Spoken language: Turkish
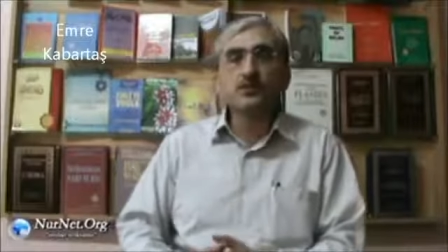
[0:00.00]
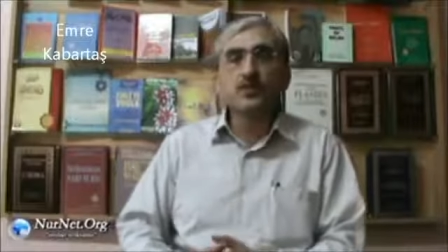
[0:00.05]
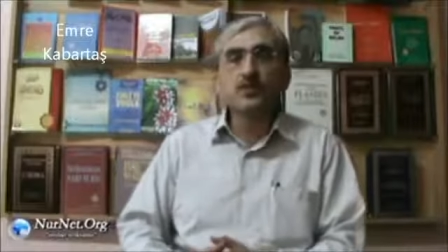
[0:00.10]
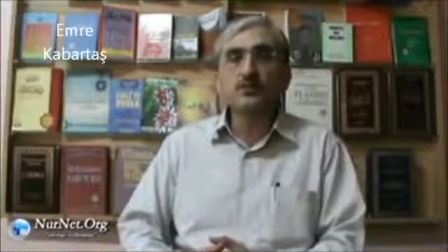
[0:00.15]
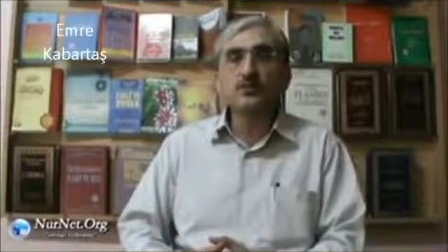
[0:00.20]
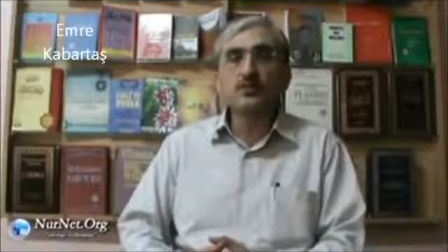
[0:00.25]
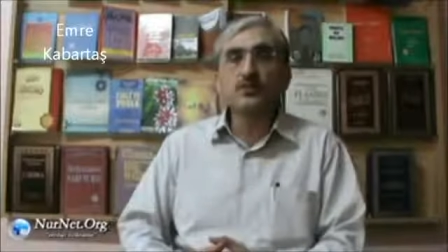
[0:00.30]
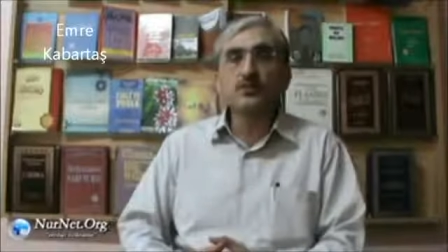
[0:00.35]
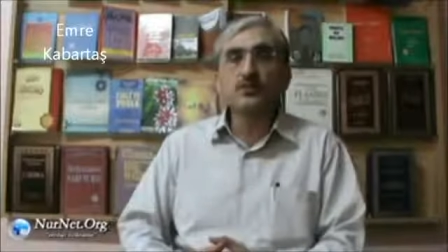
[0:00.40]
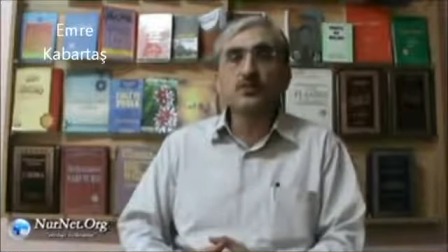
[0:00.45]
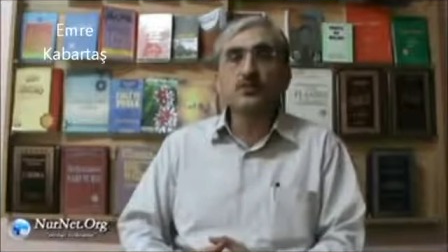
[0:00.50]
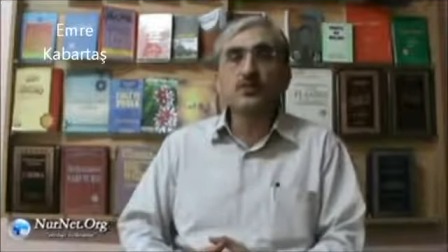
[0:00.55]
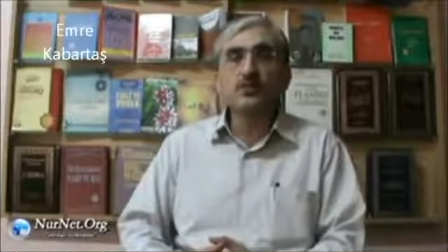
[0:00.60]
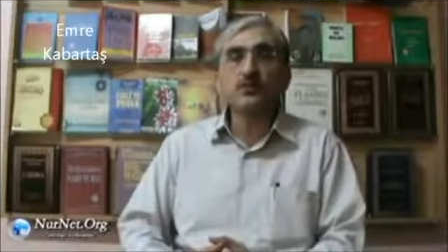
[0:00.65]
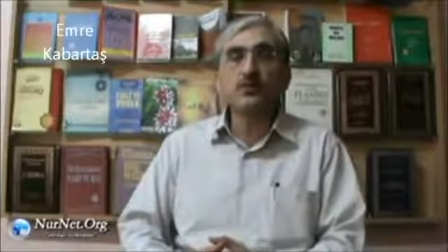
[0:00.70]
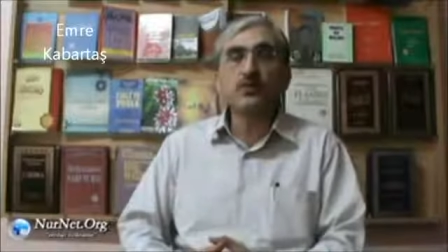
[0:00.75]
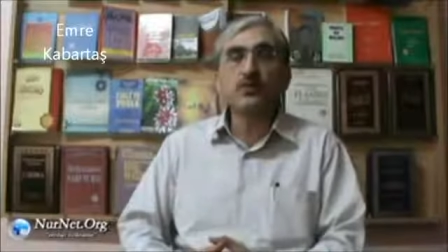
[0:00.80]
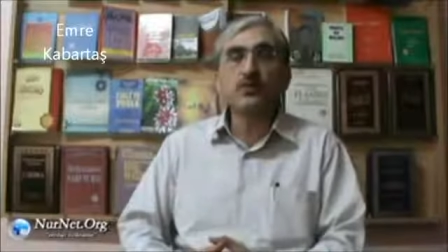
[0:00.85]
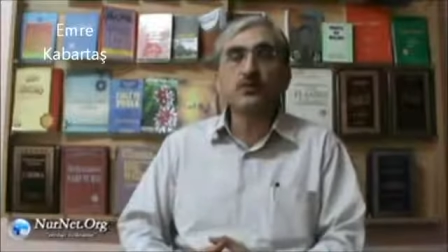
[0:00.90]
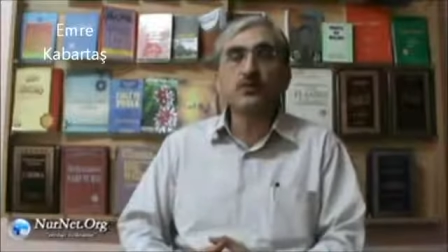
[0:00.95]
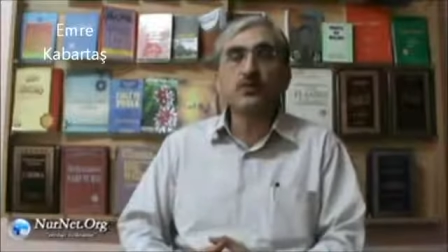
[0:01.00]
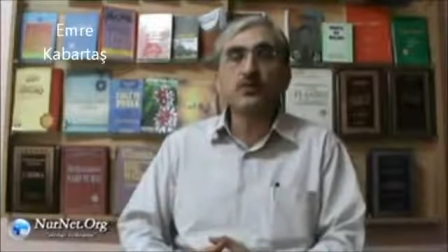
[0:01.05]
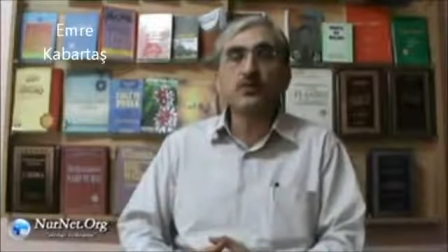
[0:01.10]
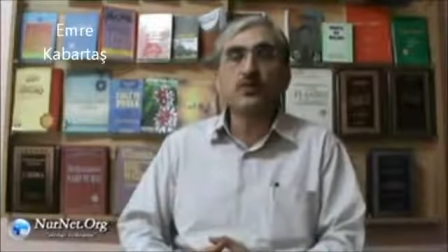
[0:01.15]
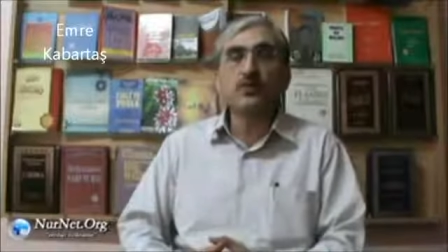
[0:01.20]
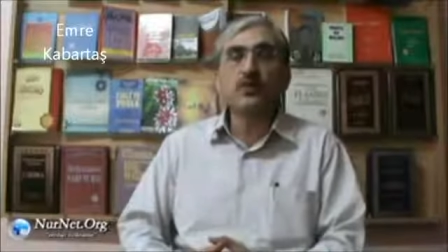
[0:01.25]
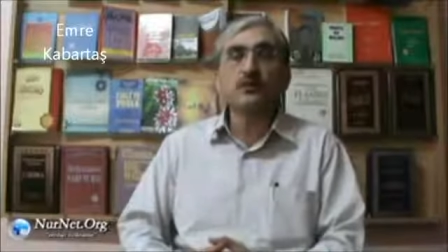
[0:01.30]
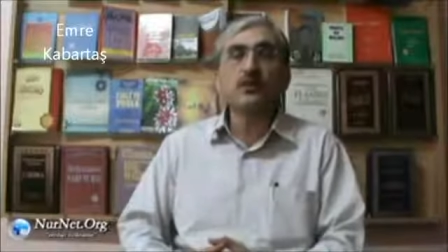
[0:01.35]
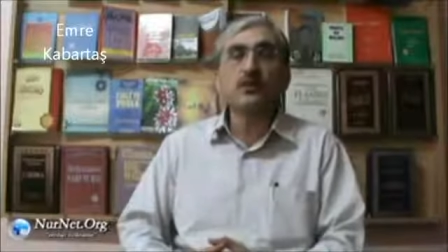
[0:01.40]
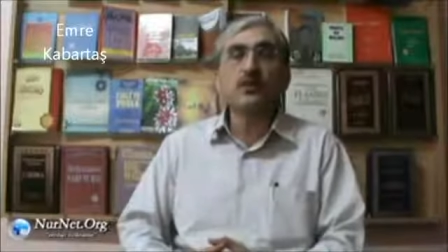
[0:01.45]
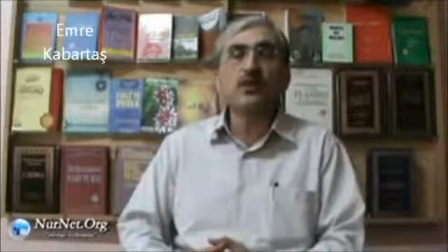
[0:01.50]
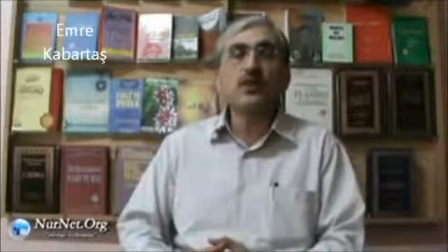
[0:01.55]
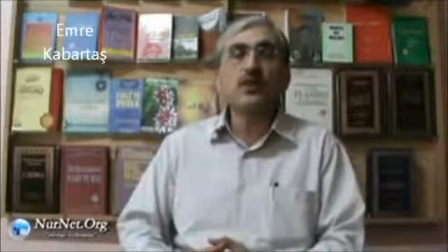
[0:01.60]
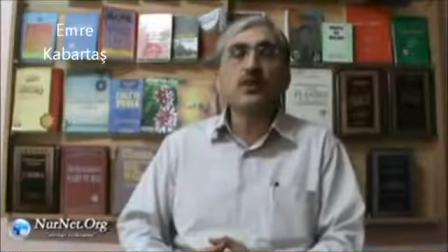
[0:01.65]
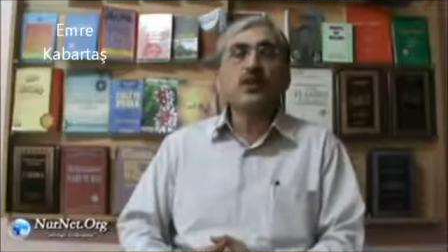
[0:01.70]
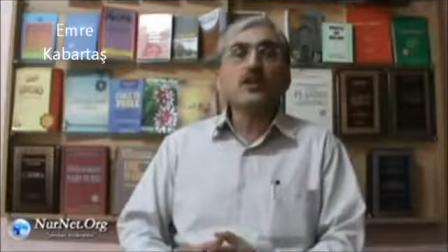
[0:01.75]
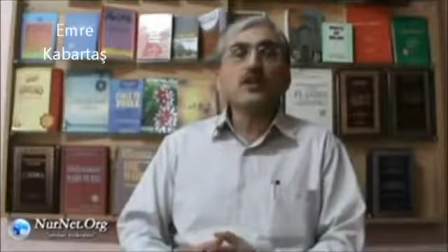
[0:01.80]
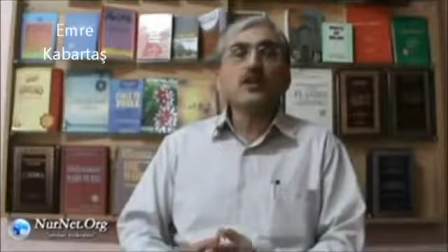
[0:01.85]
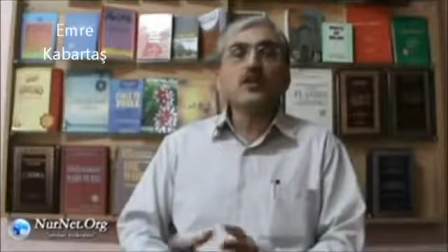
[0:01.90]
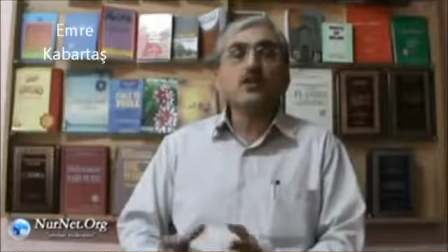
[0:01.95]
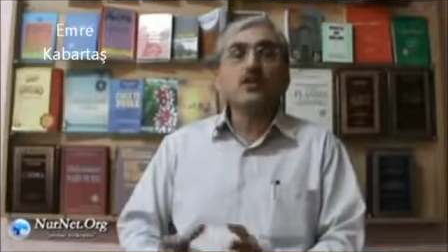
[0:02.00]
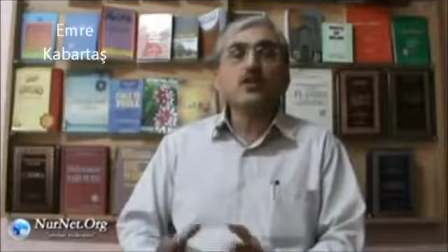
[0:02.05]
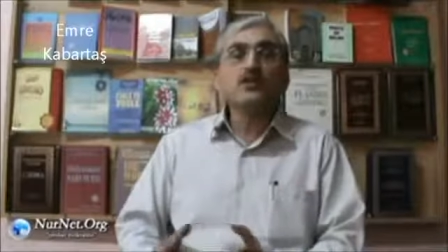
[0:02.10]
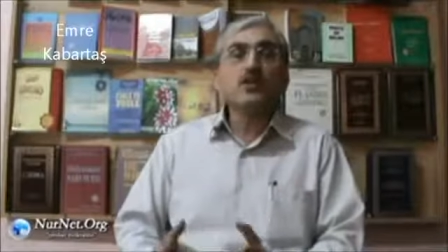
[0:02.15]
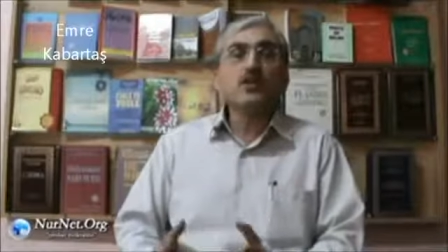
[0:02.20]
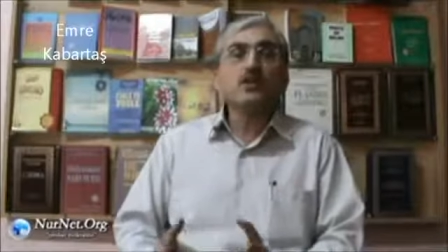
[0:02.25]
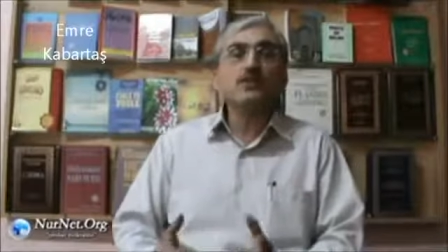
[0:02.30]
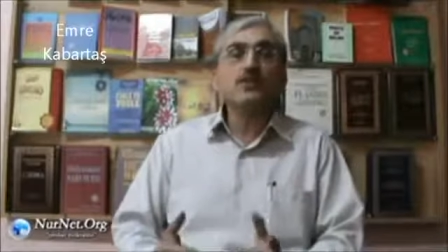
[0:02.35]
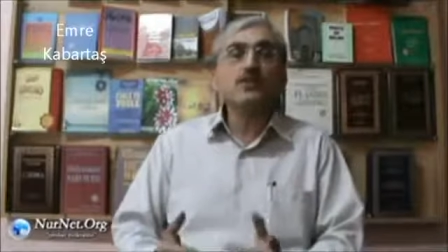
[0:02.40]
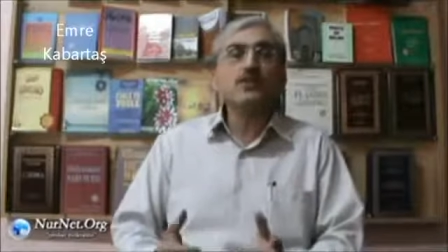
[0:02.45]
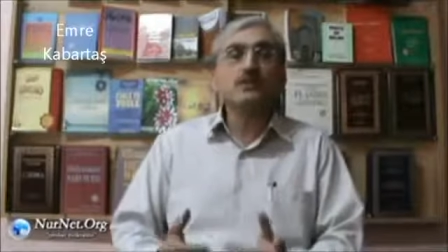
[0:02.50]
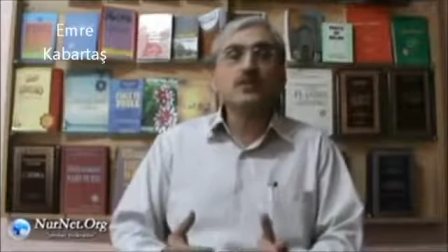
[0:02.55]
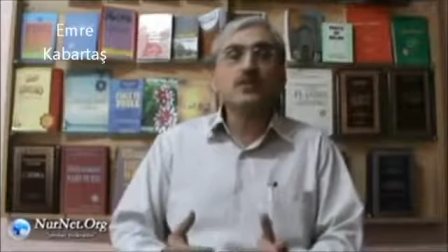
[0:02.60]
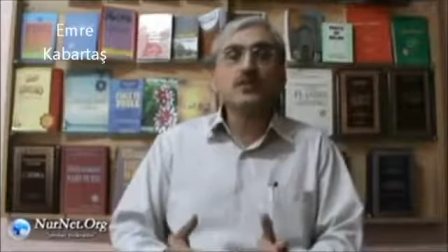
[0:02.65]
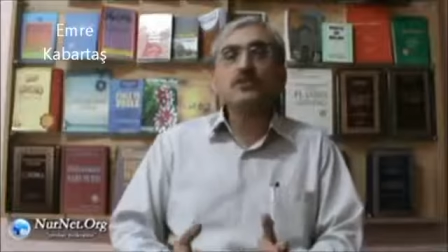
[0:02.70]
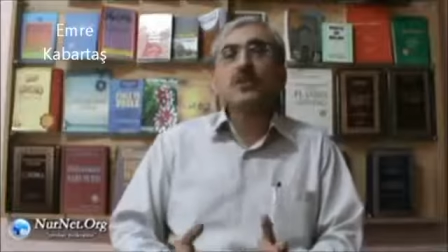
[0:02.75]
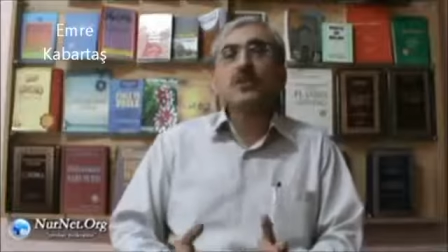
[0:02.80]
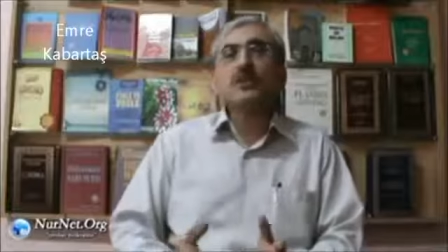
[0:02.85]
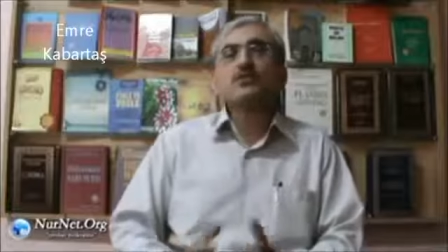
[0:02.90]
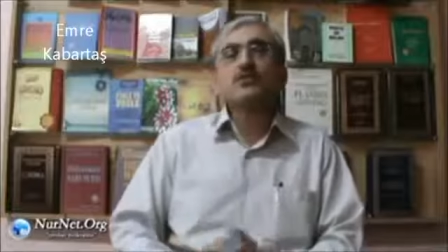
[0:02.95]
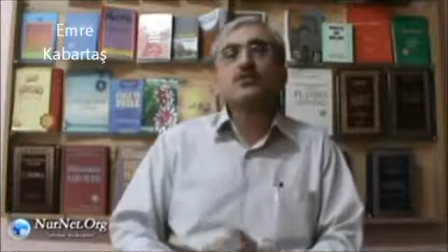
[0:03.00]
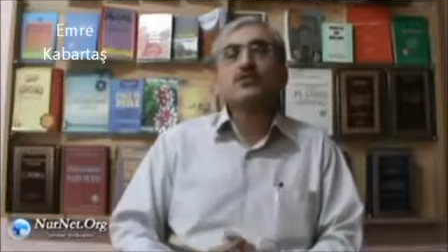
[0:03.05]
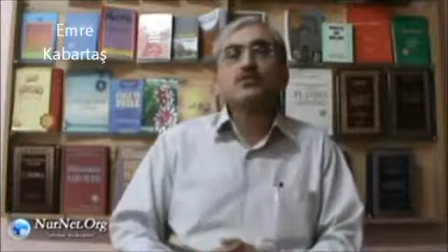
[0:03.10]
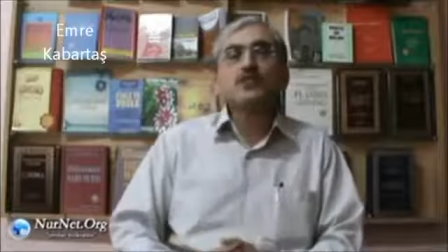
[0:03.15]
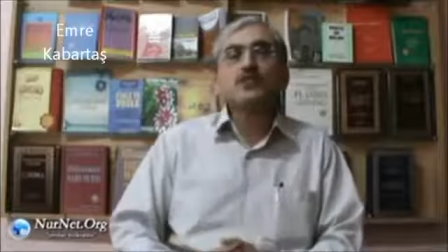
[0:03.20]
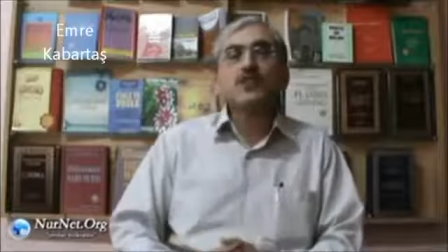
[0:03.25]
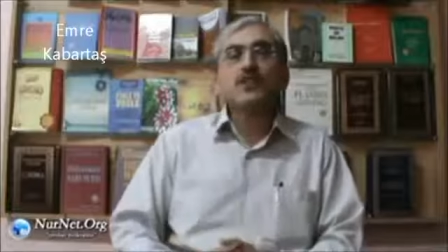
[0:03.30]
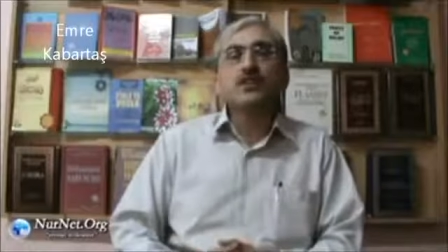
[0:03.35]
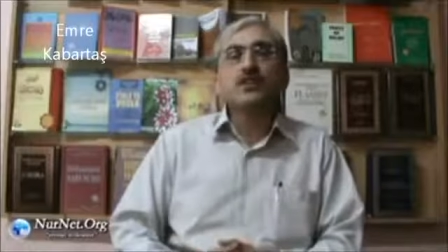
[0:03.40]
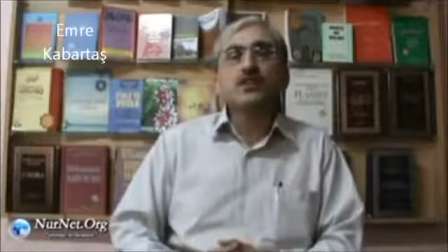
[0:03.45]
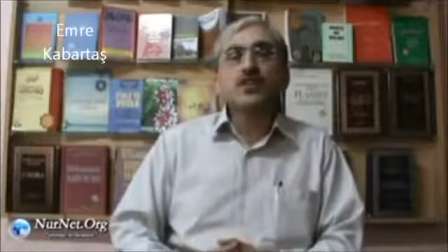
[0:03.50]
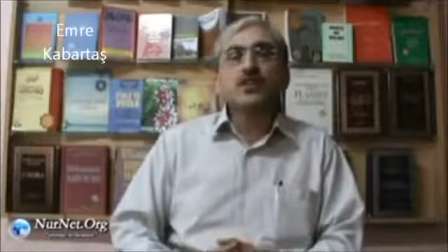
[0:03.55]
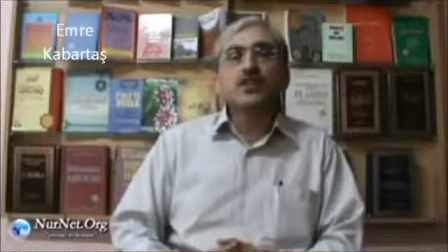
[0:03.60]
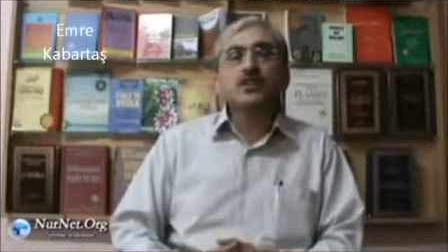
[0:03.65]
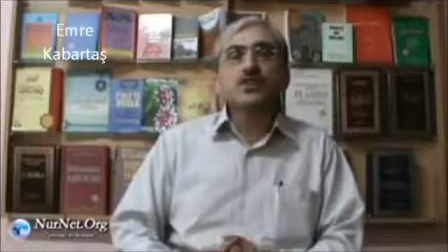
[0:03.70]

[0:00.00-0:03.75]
Benim ismim ve soyadımı yazar mı? Ve hocam siz bir ders önce